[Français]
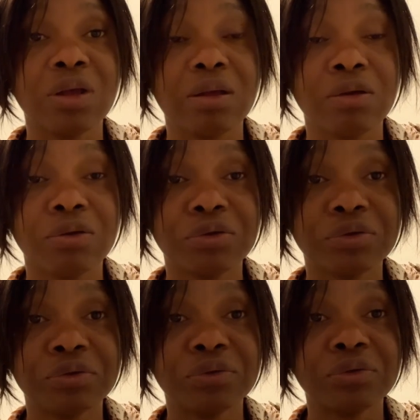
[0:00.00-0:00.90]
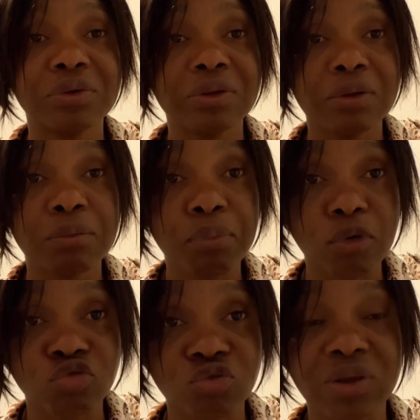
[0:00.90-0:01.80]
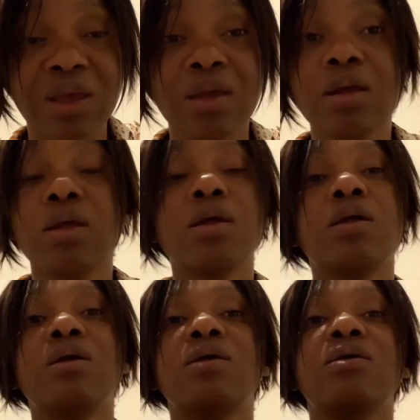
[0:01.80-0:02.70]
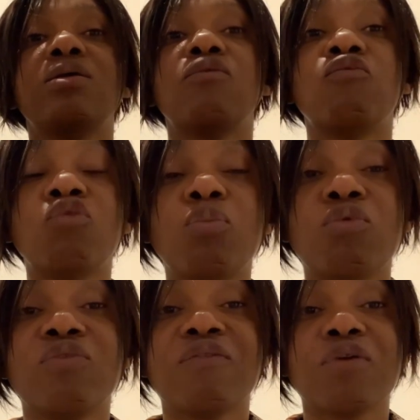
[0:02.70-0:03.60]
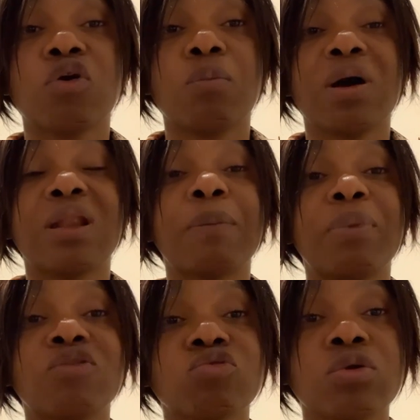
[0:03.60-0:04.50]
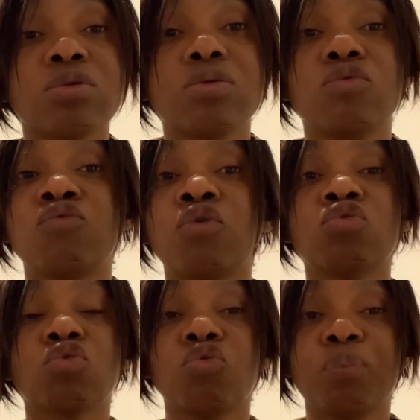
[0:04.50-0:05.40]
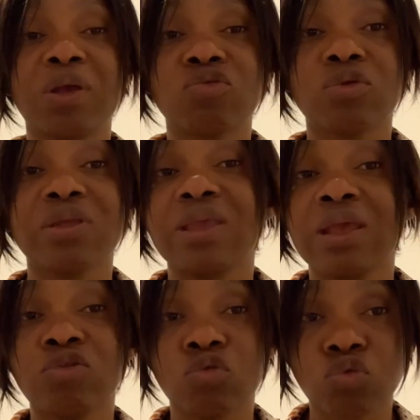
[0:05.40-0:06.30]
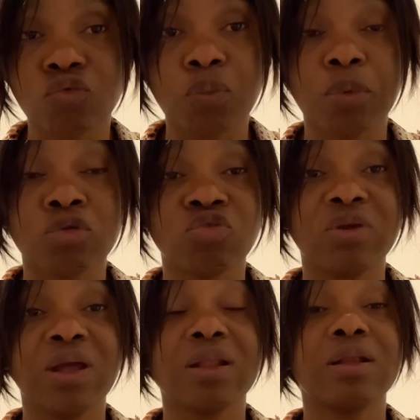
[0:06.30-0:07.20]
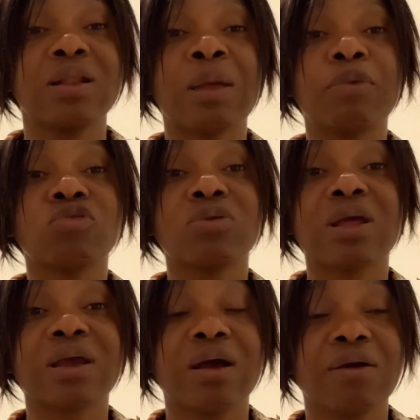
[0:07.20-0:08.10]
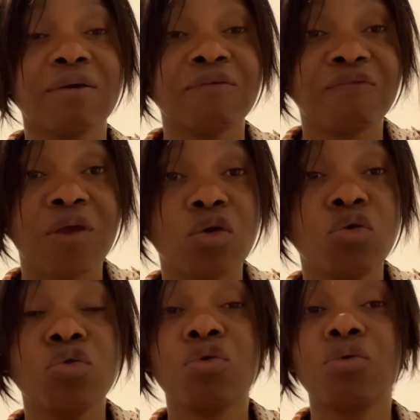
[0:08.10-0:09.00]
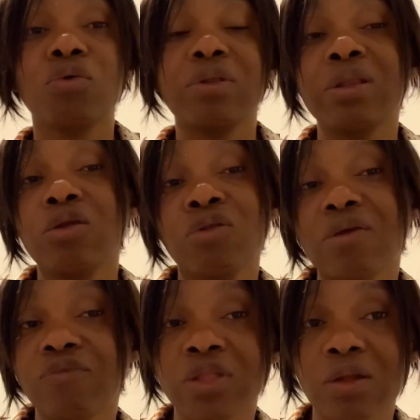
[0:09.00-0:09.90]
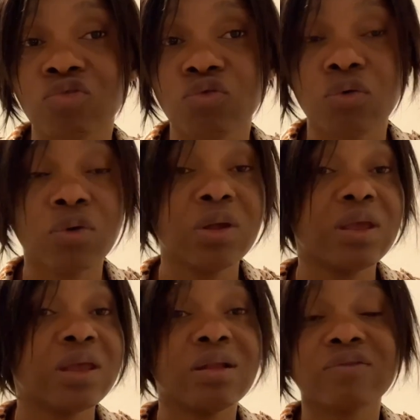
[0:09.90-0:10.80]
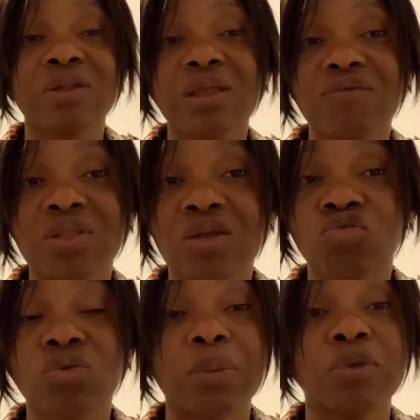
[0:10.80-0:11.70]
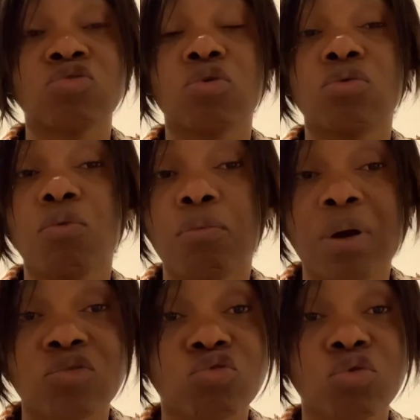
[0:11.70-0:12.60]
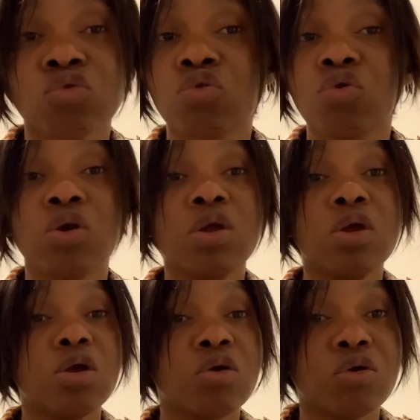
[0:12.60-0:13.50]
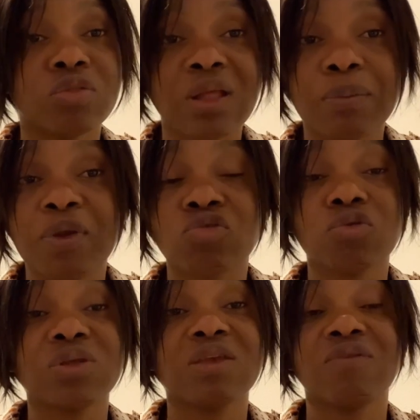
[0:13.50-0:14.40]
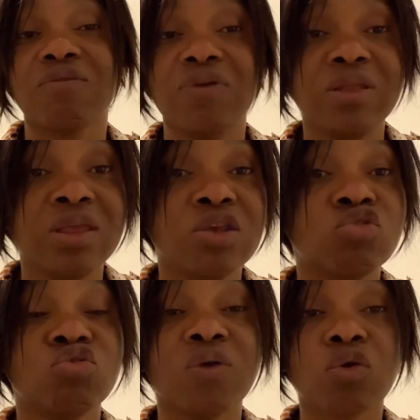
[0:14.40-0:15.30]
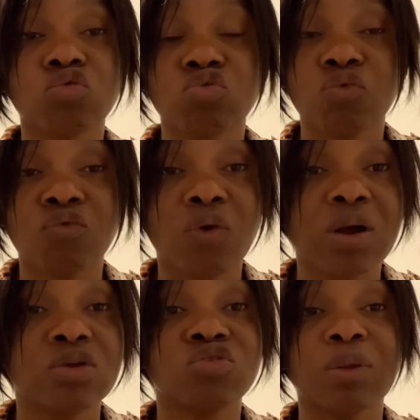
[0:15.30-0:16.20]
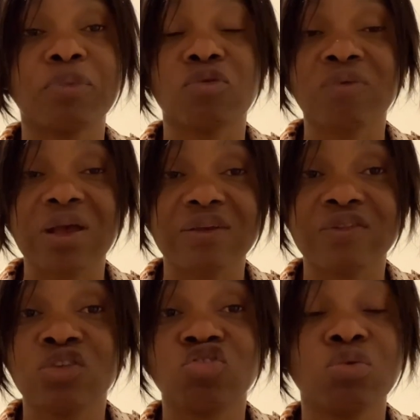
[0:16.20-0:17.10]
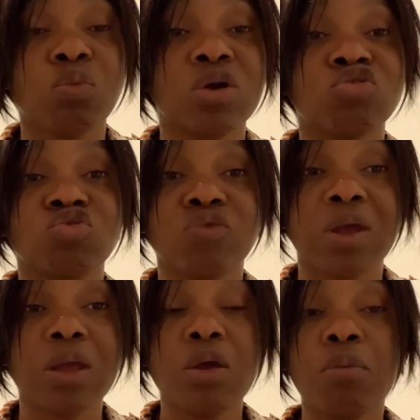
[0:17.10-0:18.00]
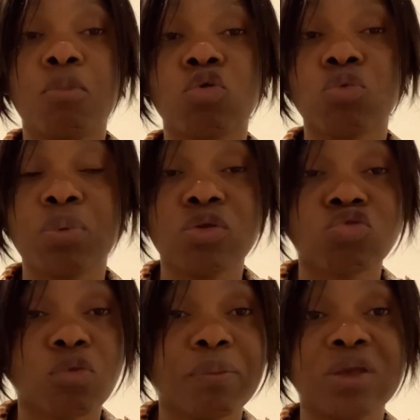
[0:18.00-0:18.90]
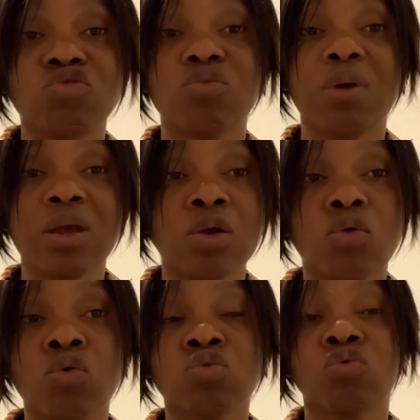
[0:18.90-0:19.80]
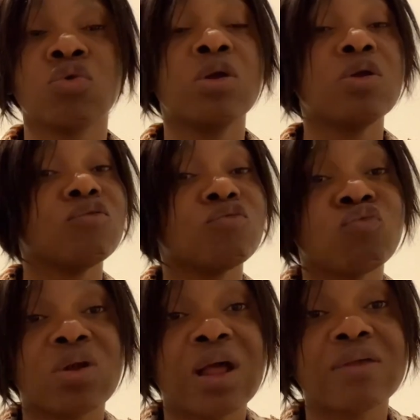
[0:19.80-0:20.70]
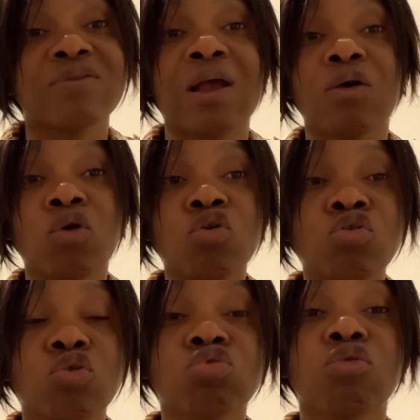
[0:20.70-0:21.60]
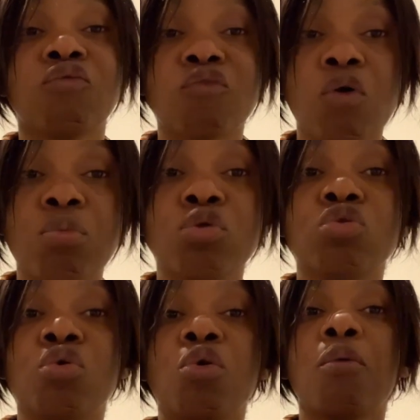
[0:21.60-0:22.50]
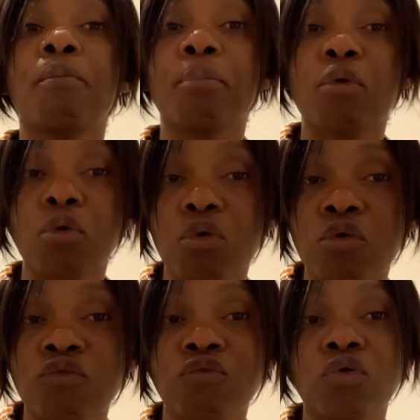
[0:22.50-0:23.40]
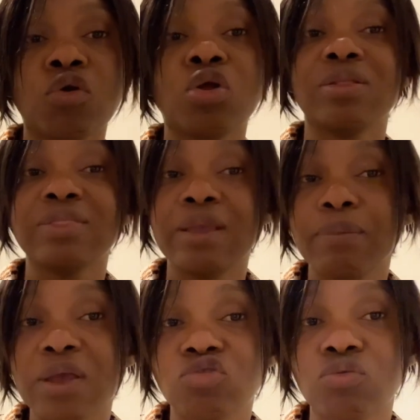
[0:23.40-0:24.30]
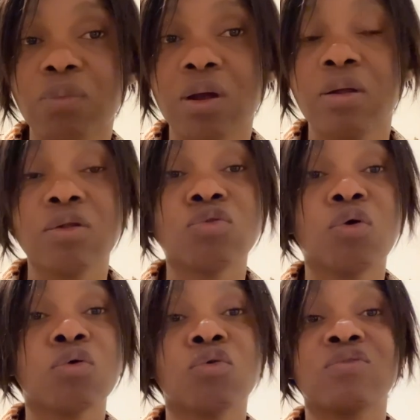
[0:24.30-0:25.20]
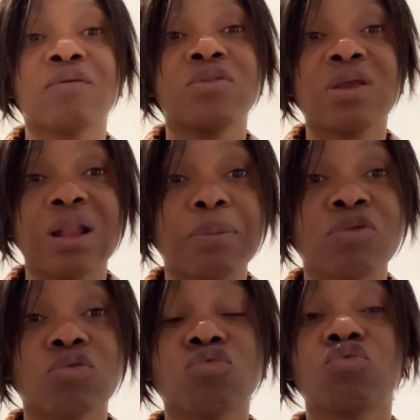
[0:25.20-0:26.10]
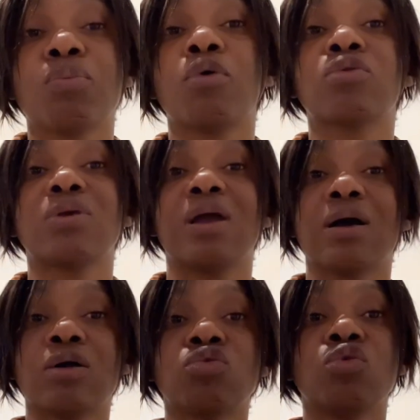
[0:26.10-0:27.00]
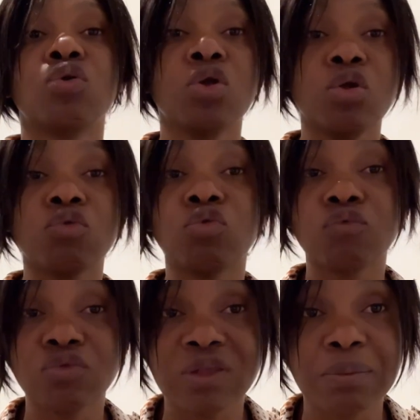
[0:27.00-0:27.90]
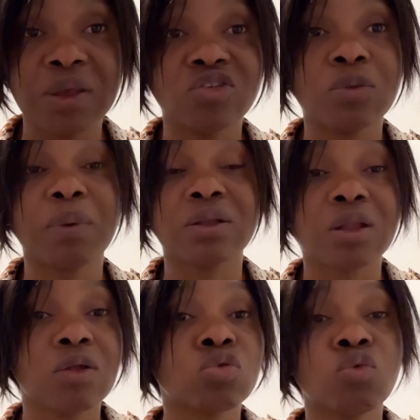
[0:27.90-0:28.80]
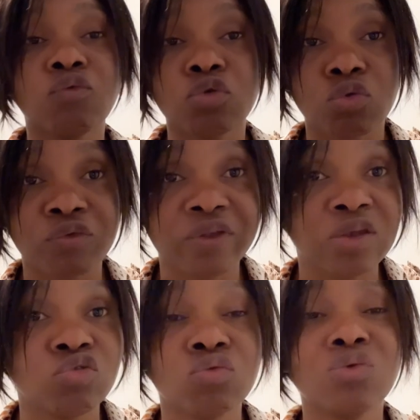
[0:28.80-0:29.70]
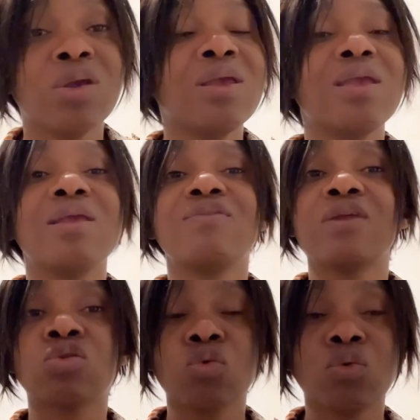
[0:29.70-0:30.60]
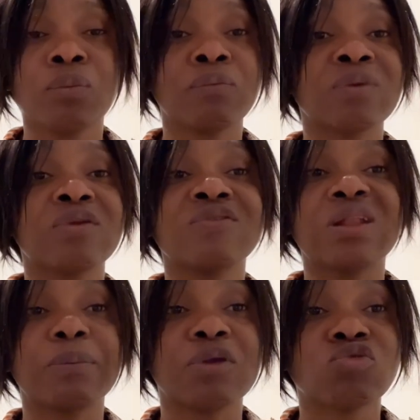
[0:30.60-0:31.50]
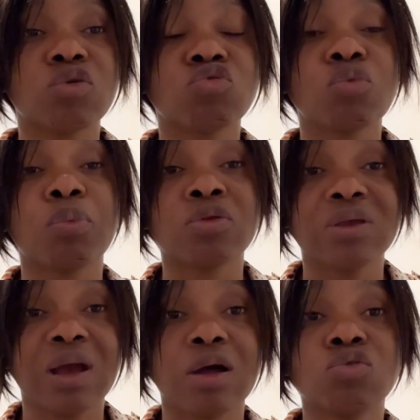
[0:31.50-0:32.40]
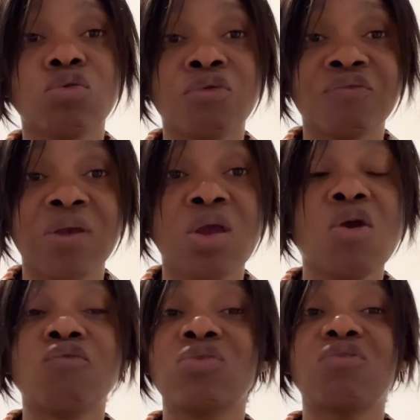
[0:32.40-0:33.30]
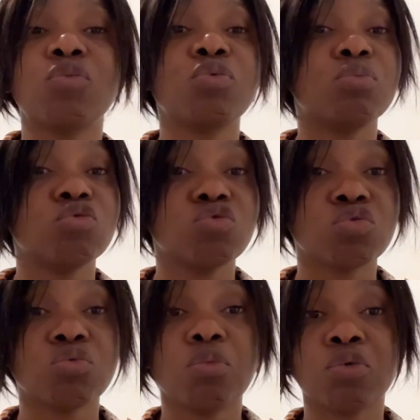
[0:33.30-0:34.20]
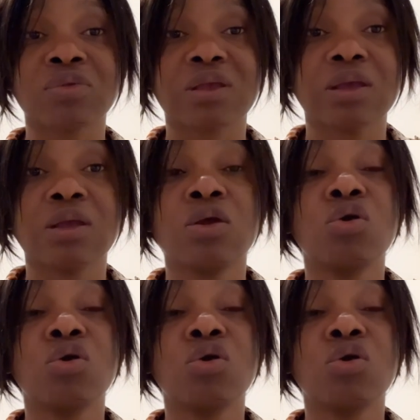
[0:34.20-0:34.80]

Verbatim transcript: euh, portugais, vous pouviez faire comment La personne, votre personne qui se trouve au Portugal, la personne n'a qu'à faire une, une invitation et dans cette invitation, la personne mentionne que telle personne qui va venir, je vais recevoir, la personne va rester chez moi, je vais m'occuper de son bergement et autres. Voilà, c'est encore une autre forme de preuve d'hébergement. Donc, ça veut dire que la personne se porte garant de, vous héberger pendant tout votre séjour. Et c'est tout. Parce que si la personne se porte garant de le fait, vous n'avez plus besoin de montrer